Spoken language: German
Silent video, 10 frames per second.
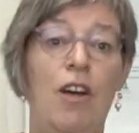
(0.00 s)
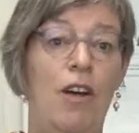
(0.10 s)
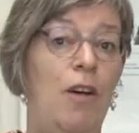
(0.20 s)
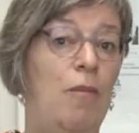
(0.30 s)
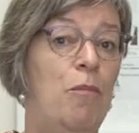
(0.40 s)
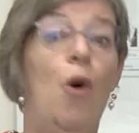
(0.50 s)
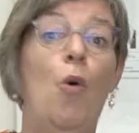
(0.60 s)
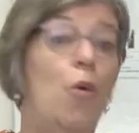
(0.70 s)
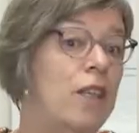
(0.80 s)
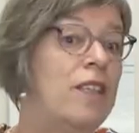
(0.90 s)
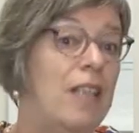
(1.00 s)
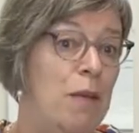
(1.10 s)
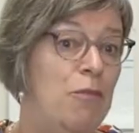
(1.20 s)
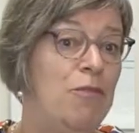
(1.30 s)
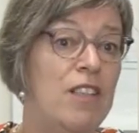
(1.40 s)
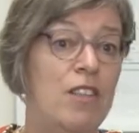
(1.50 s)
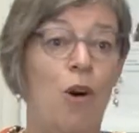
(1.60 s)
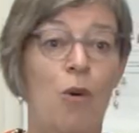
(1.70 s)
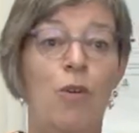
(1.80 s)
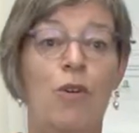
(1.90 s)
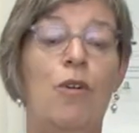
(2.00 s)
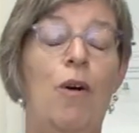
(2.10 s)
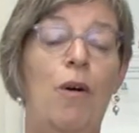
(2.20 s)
ähm, oder gegebenenfalls auch,